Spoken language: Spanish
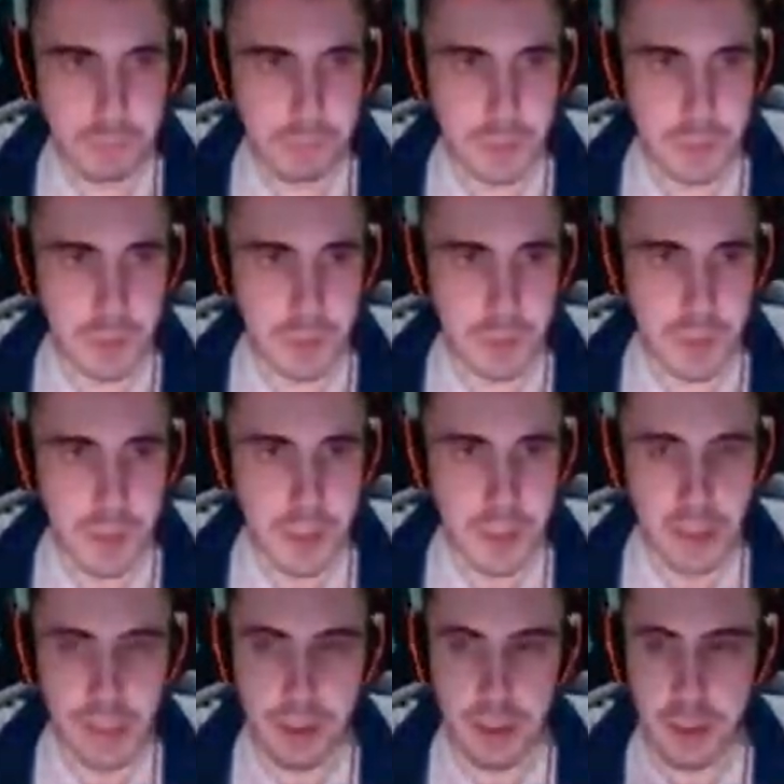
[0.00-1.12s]
Tío, ¿qué
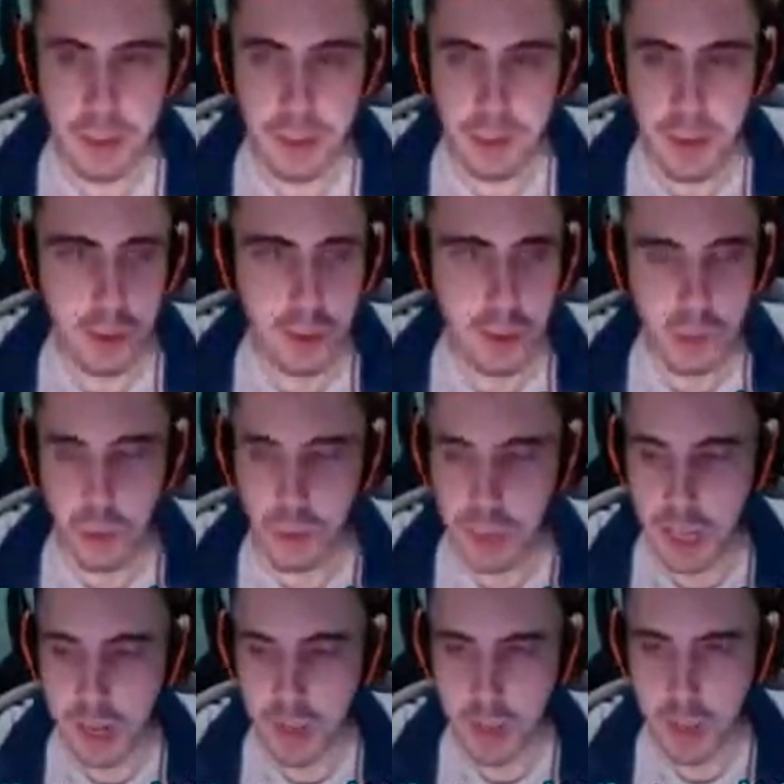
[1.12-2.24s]
hacen, hermano? ¿Que son
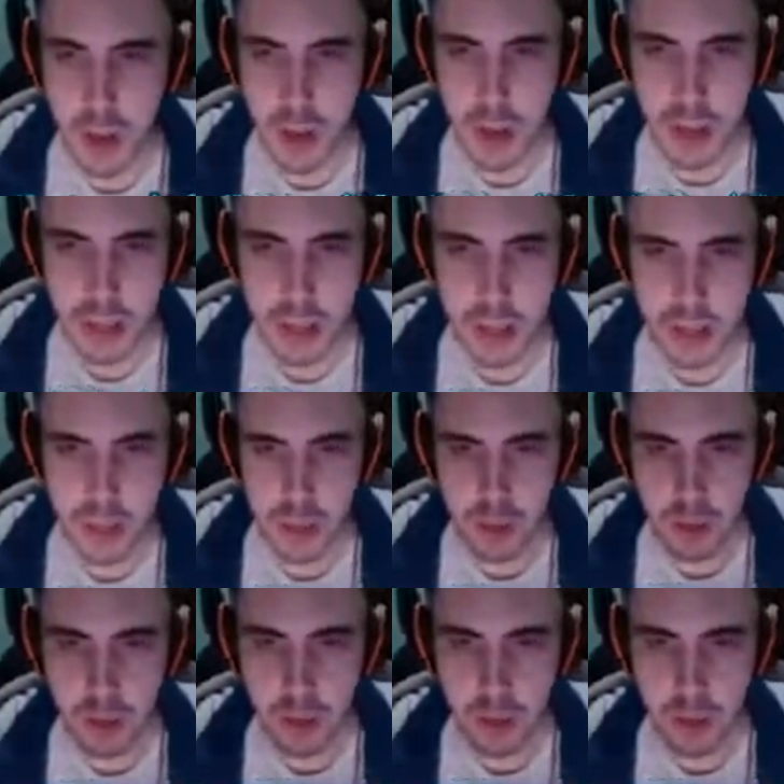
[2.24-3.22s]
botardos Hay gente, tío?